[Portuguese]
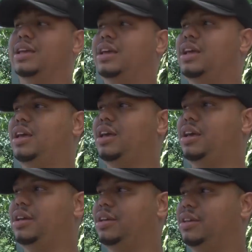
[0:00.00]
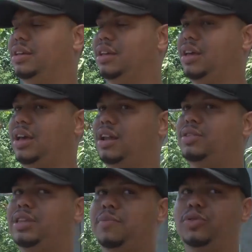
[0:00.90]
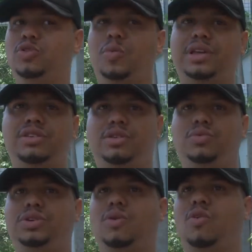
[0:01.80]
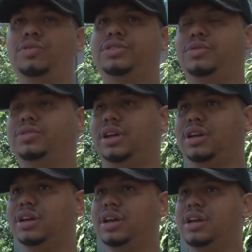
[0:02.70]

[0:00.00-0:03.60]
É, ela sempre soube que a gente não tinha condições dela,